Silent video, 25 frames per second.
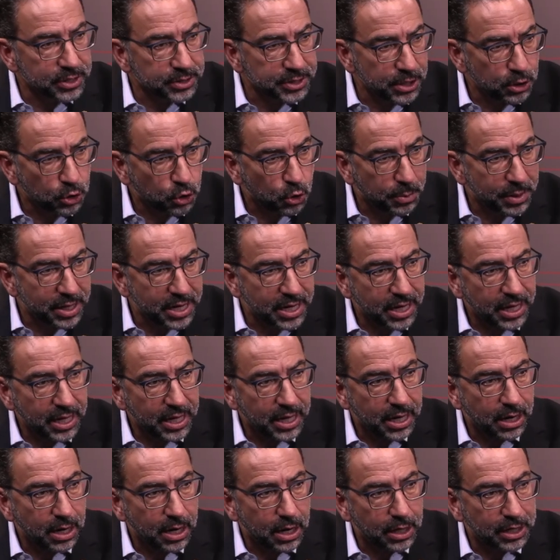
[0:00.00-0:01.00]
de cinco viene
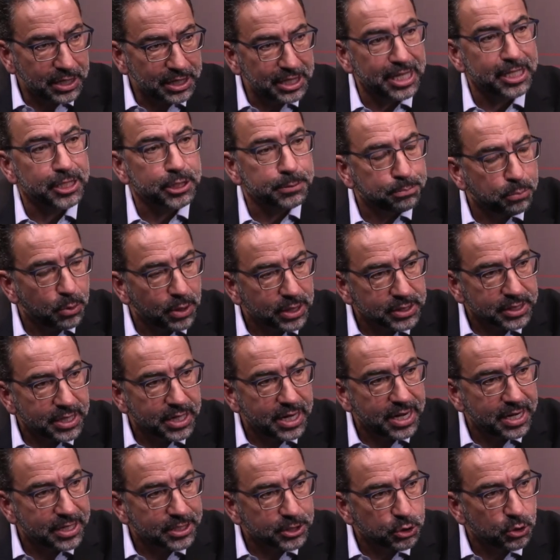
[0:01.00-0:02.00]
después de
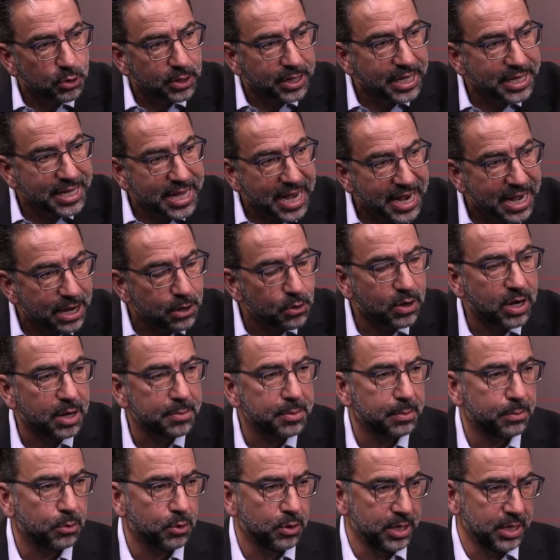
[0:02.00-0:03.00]
la elección que ya ganó
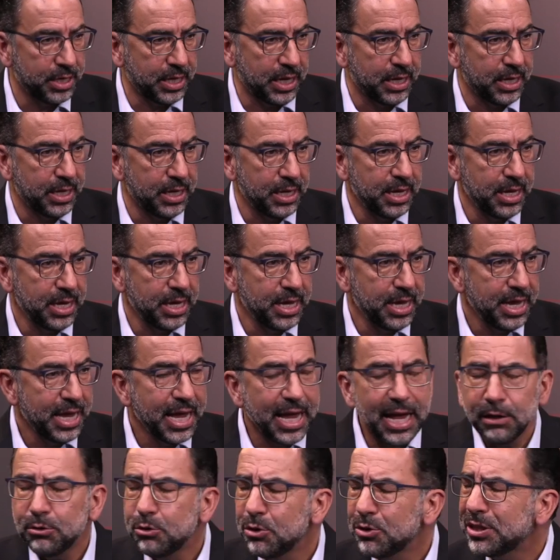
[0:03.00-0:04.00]
Jaime Bonilla.
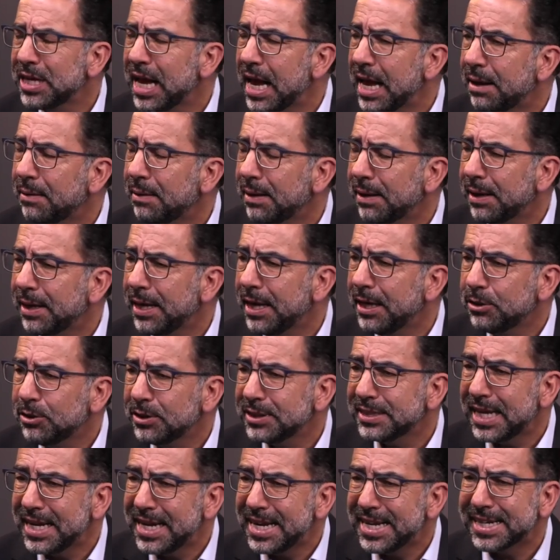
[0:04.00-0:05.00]
eso, es, eso
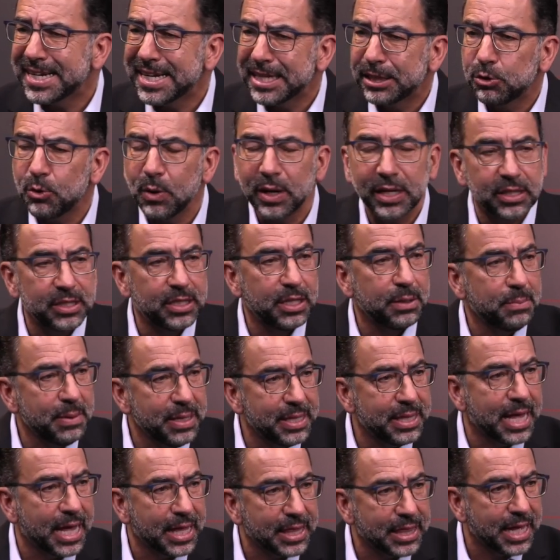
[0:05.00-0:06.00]
es darle
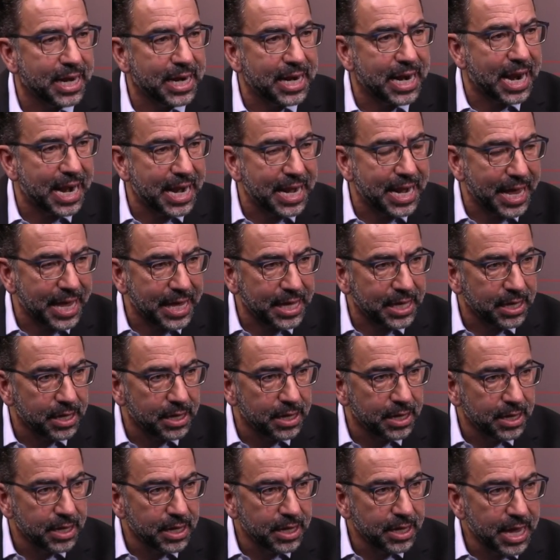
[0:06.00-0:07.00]
retroactividad a la ley
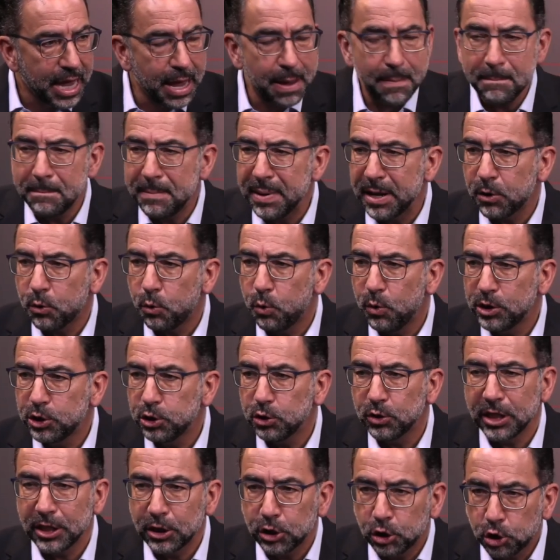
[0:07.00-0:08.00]
en perjuicio de